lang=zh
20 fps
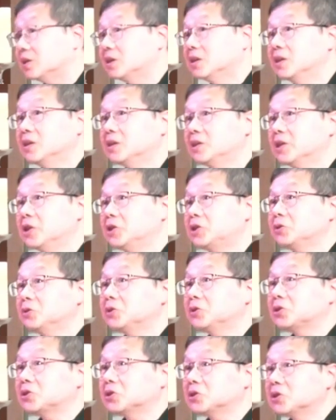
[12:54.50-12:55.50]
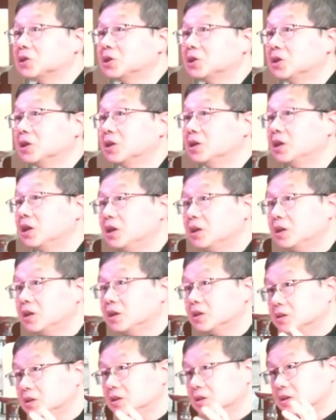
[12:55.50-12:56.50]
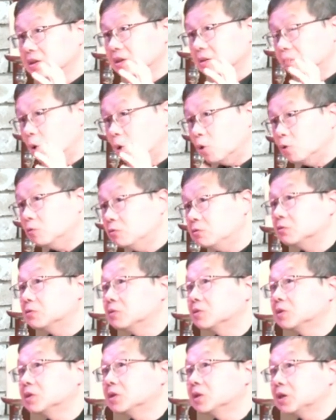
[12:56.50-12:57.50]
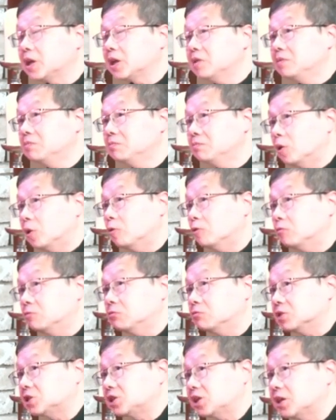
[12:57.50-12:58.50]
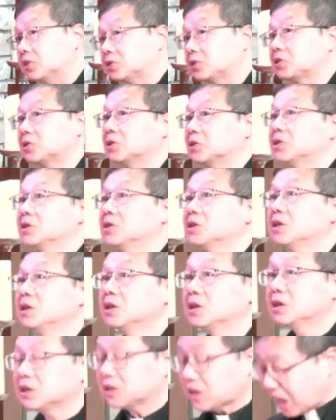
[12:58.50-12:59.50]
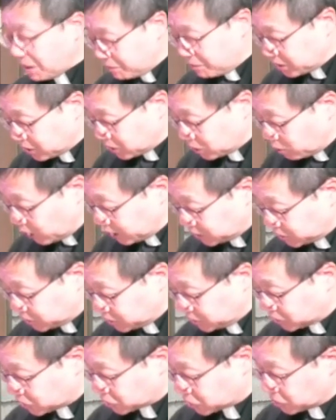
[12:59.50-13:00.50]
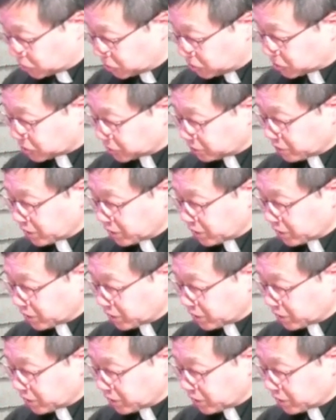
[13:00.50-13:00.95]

也就是指某物跟某物相似，他们的关系是。